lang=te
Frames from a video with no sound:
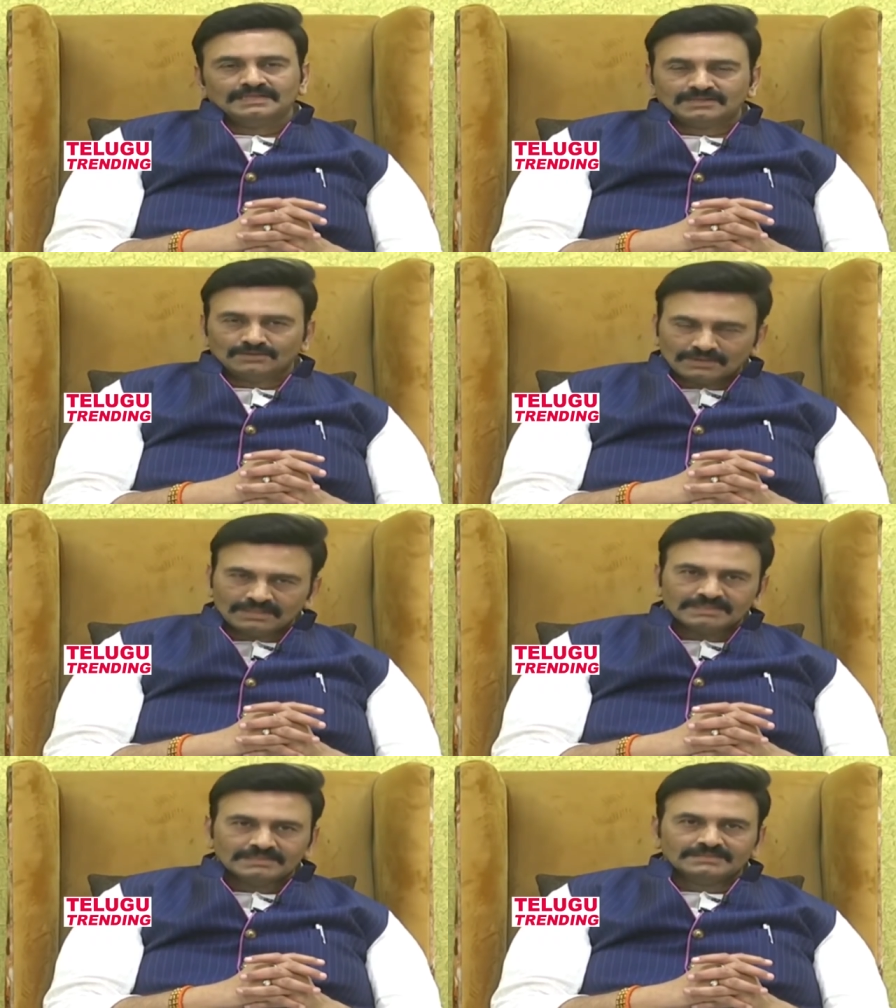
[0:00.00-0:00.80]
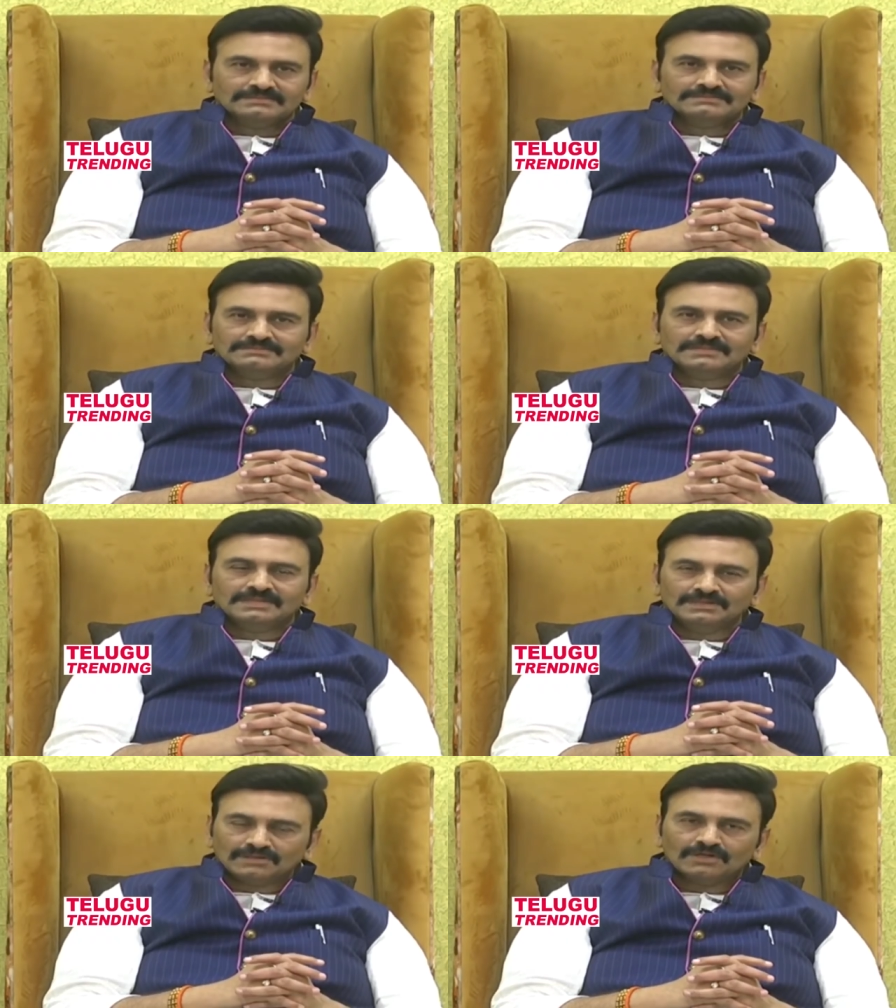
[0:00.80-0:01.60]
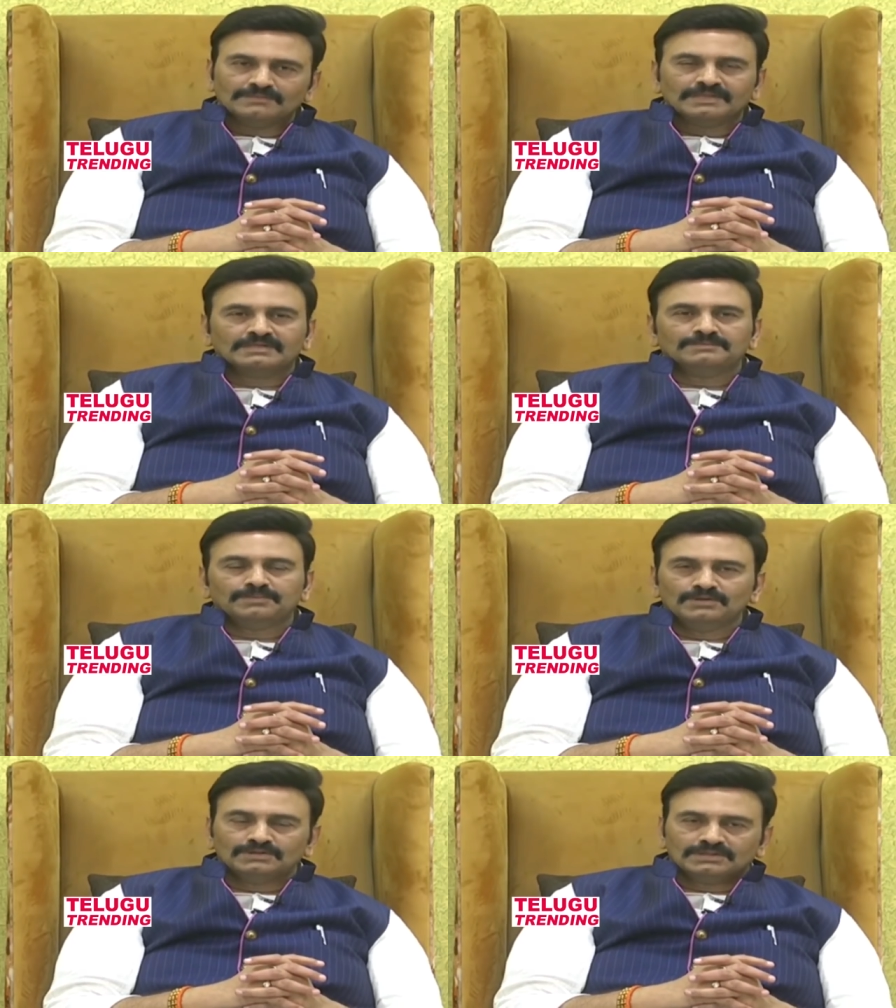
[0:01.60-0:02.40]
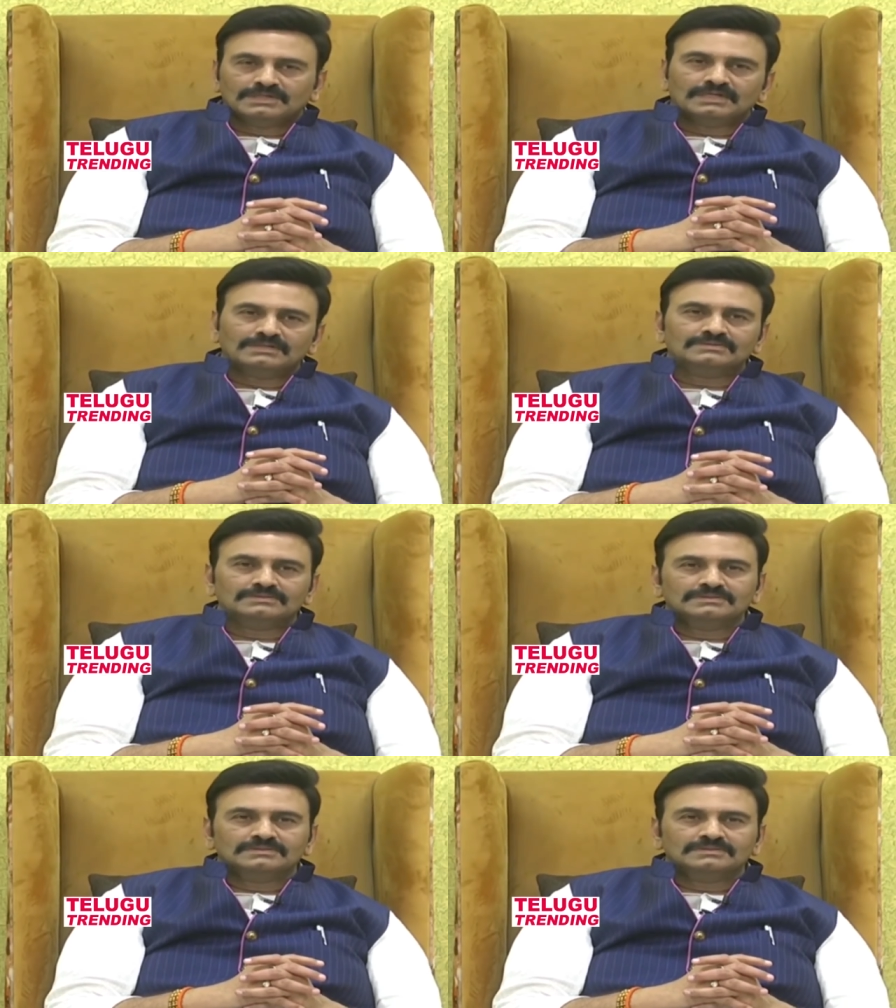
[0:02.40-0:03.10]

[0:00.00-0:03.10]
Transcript: ఇక్కడ ఉన్నది ఎన్విరాన్మెంటల్ పొల్యూషన్ కాదు